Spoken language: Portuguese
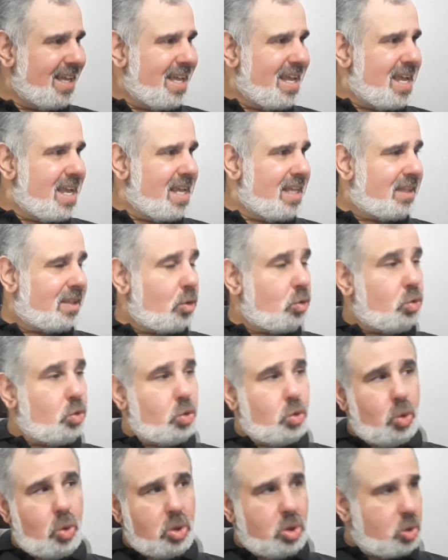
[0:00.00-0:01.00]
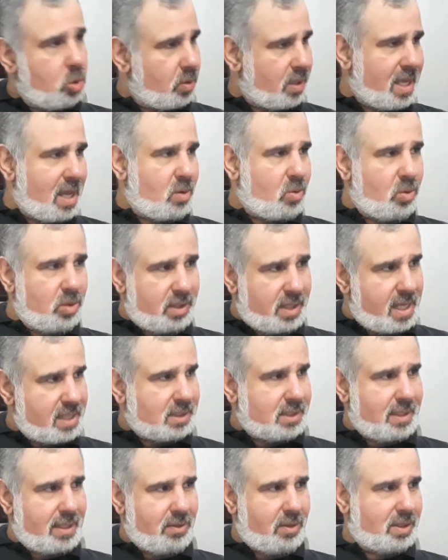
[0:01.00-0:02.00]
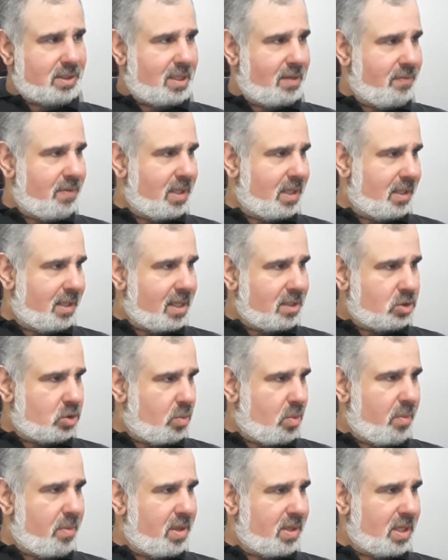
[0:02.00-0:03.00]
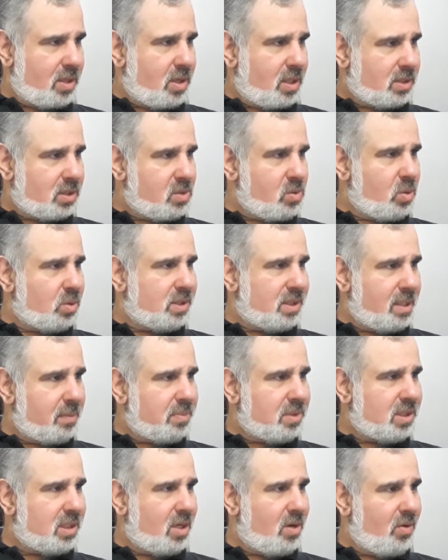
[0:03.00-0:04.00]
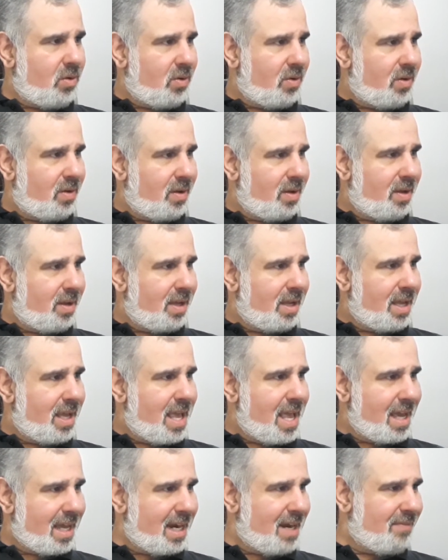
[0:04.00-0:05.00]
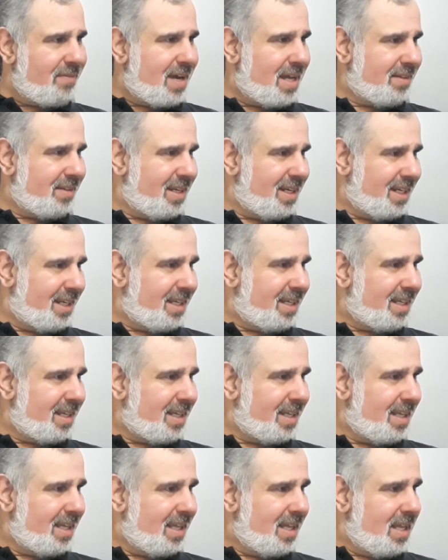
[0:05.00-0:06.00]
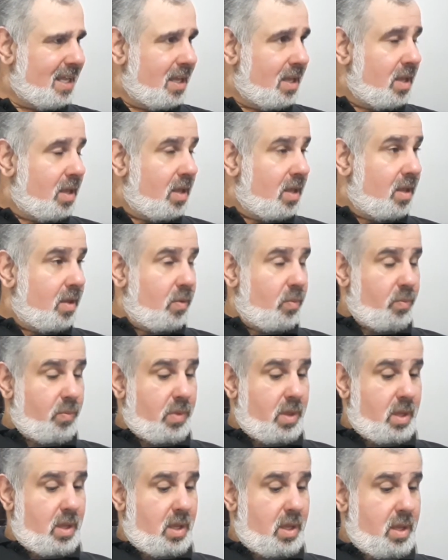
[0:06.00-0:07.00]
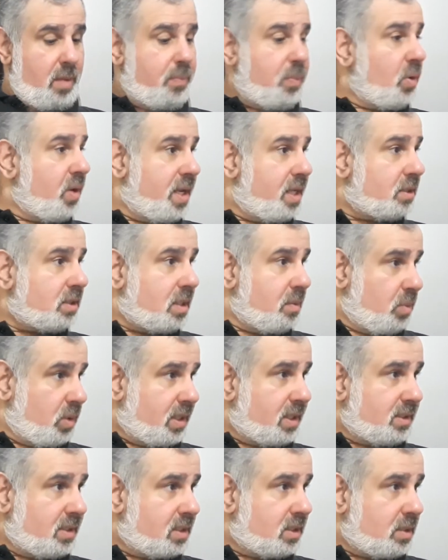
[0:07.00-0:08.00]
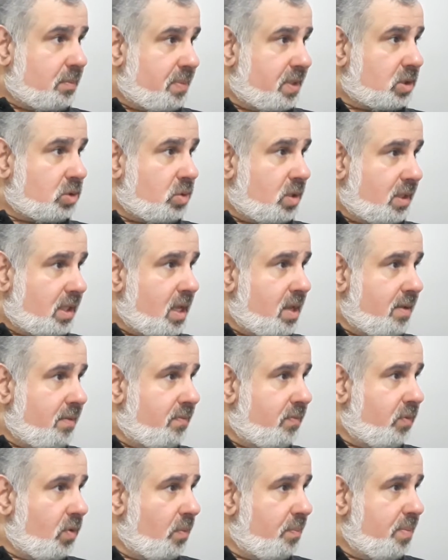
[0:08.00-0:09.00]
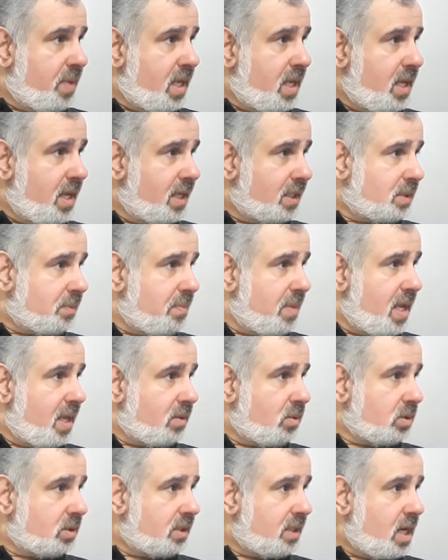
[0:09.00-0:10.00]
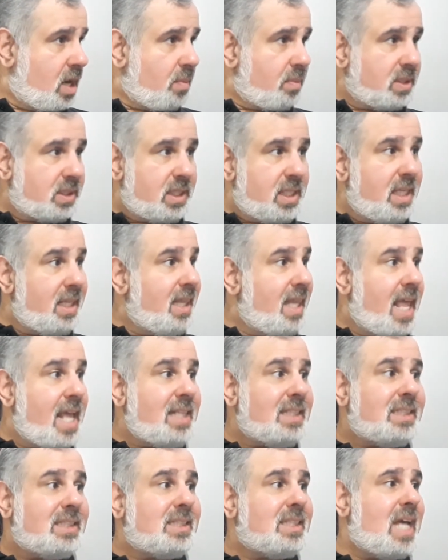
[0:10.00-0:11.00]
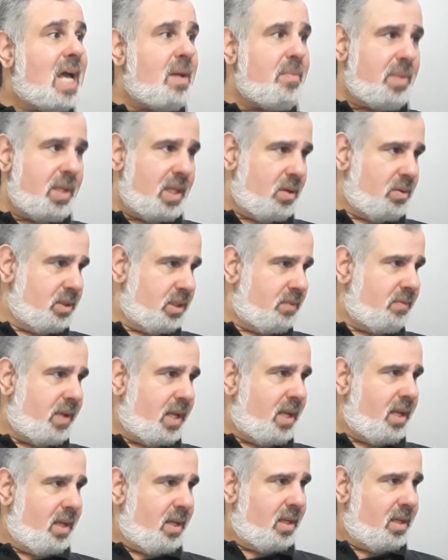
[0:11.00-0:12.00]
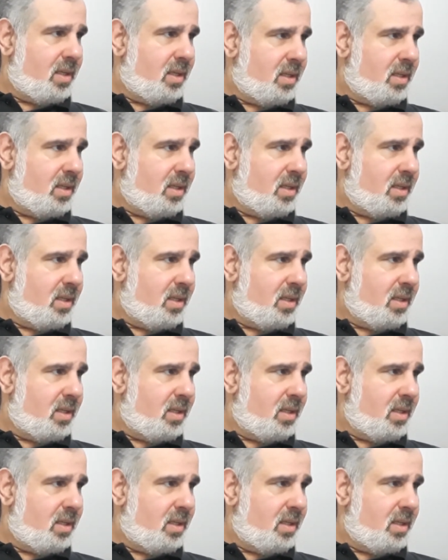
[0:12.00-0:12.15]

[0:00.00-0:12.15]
Sim. Então, tudo que acontece na nossa vida, desde o momento da nossa concepção, é gravado ali. E por isso que muitas vezes a pessoa tem fobias, medos, traumas que nem sabe de onde vem.